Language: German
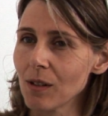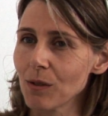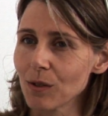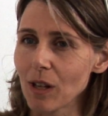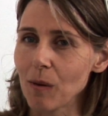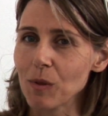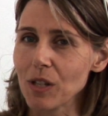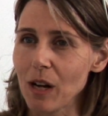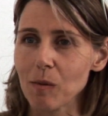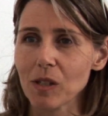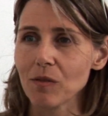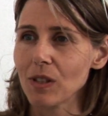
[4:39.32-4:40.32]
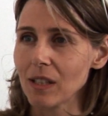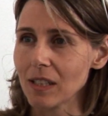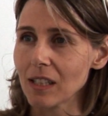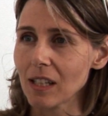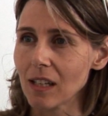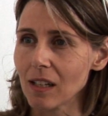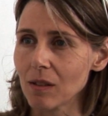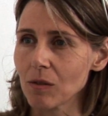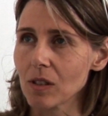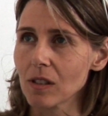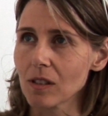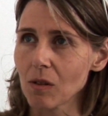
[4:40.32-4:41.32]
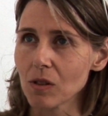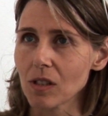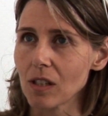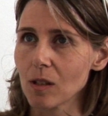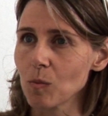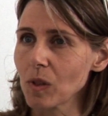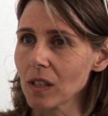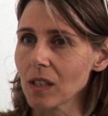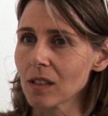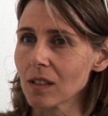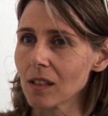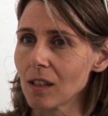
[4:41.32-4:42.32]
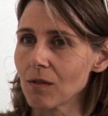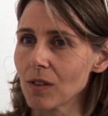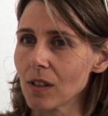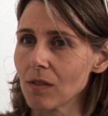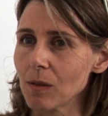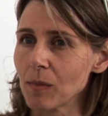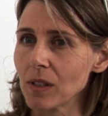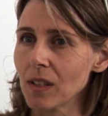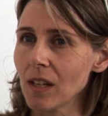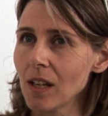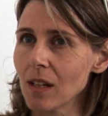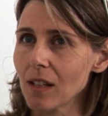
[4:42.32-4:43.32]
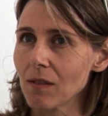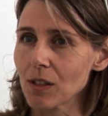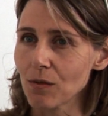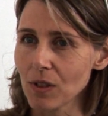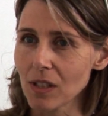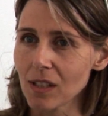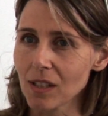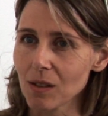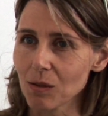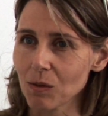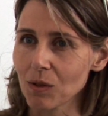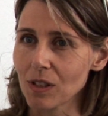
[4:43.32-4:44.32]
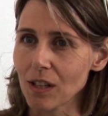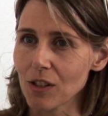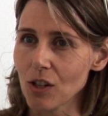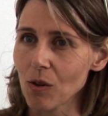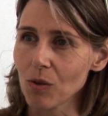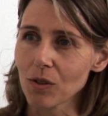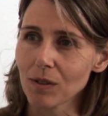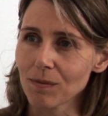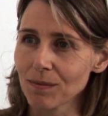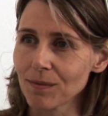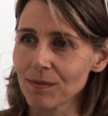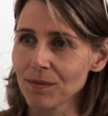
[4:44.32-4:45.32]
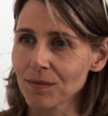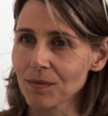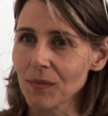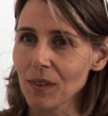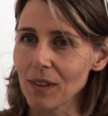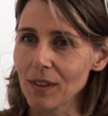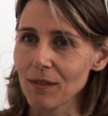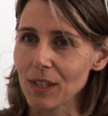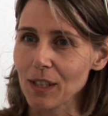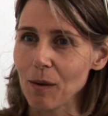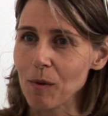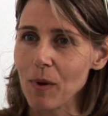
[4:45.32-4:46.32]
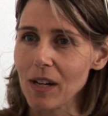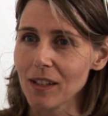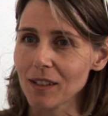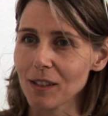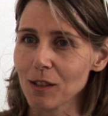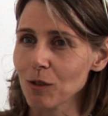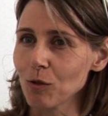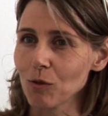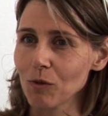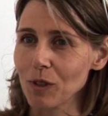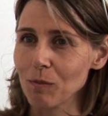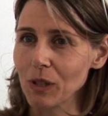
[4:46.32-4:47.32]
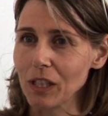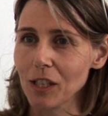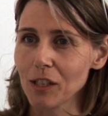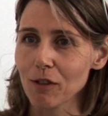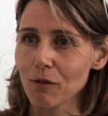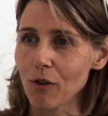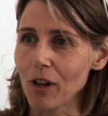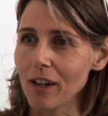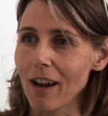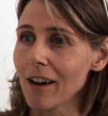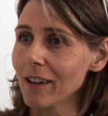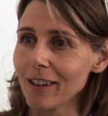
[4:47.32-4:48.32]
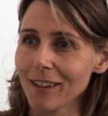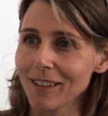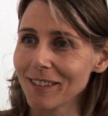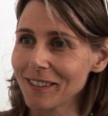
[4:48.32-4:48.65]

Und damit arbeiten wir eigentlich gern. Und das ist auch sehr inspirierend einfach, weil man ja was findet und dann schaut, was kann man machen. Das ist so wie Brigitte vorher, nachher.